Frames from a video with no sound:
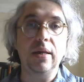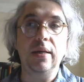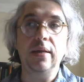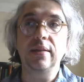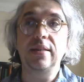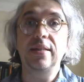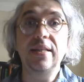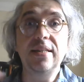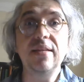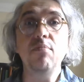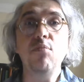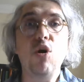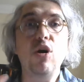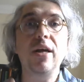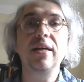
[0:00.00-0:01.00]

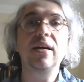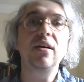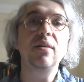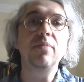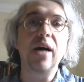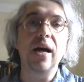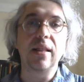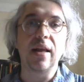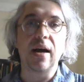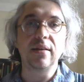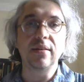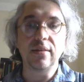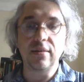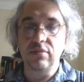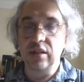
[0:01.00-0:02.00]
sizin böyle yarım
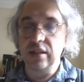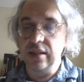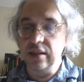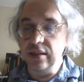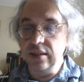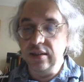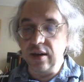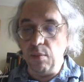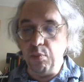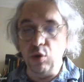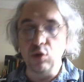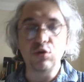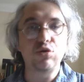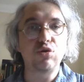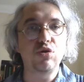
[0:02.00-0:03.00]
kalan, ızdırap
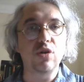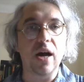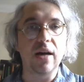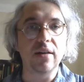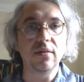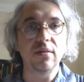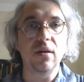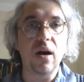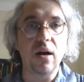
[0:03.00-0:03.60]
oluşturan,